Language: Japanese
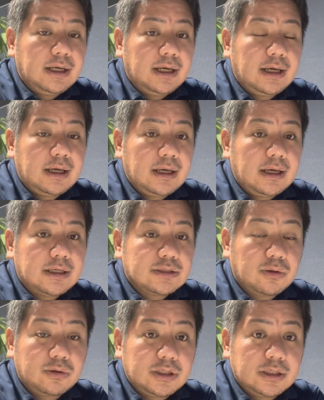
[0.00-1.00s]
えー、
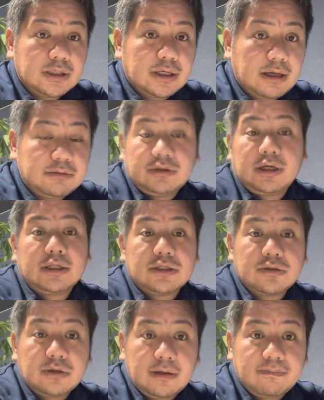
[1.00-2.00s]
そこにかぶるわけで
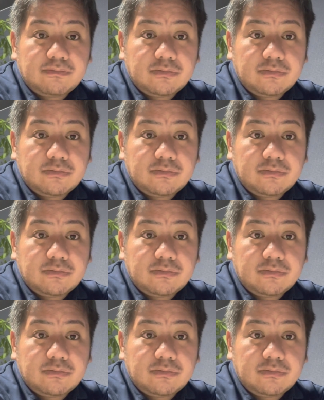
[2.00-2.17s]
すよね